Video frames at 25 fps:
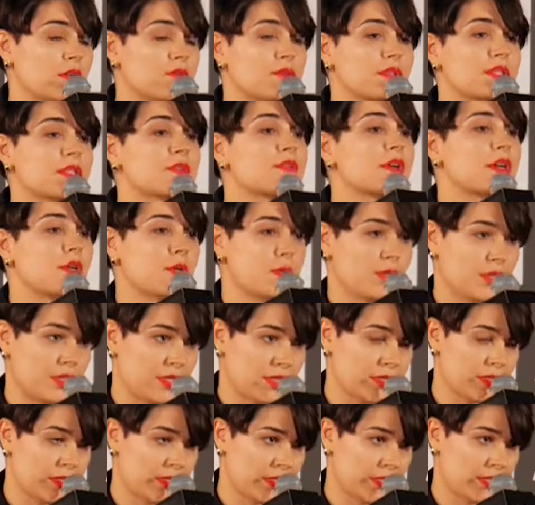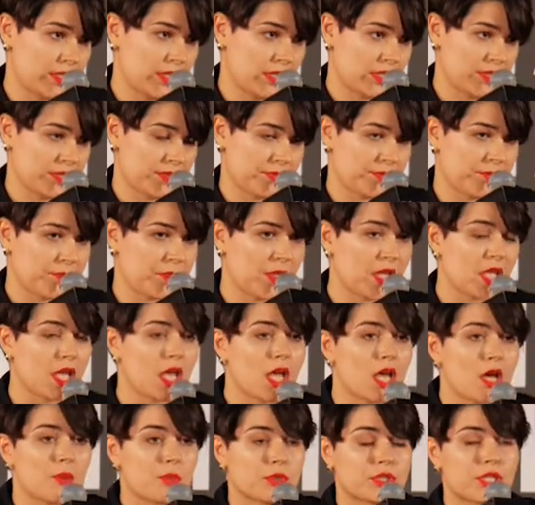вызывают этот дистресс.
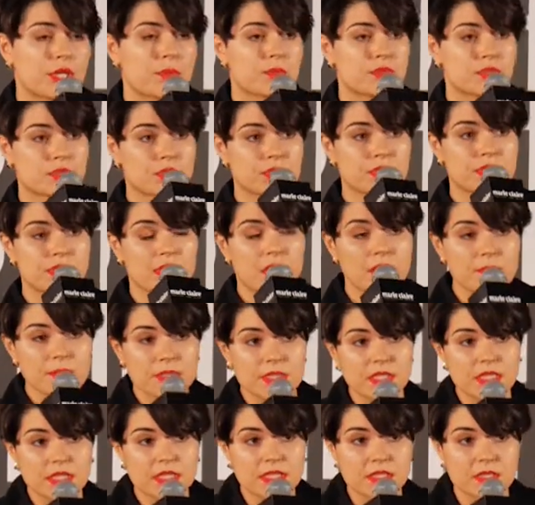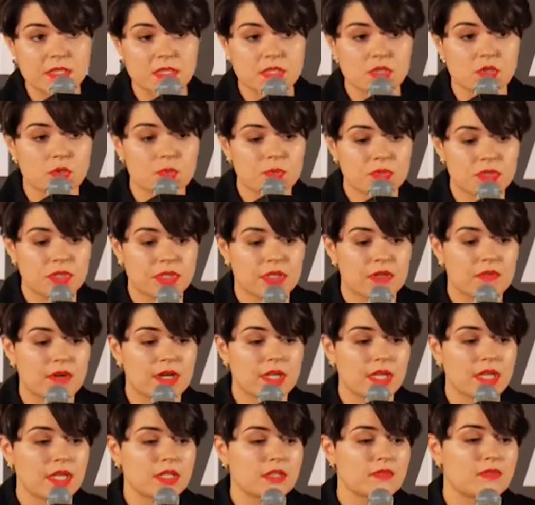Потому что сам стресс, собственно
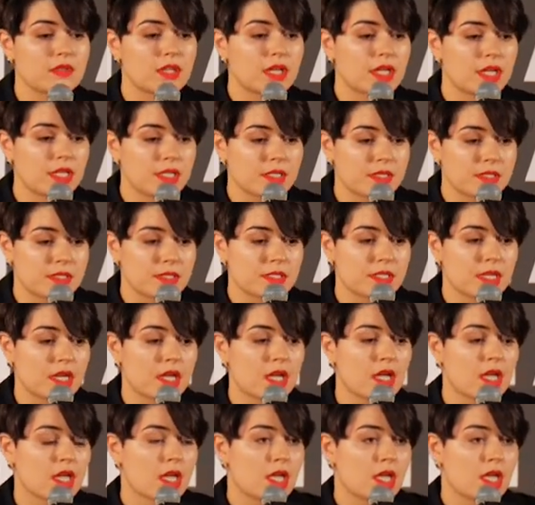говоря, является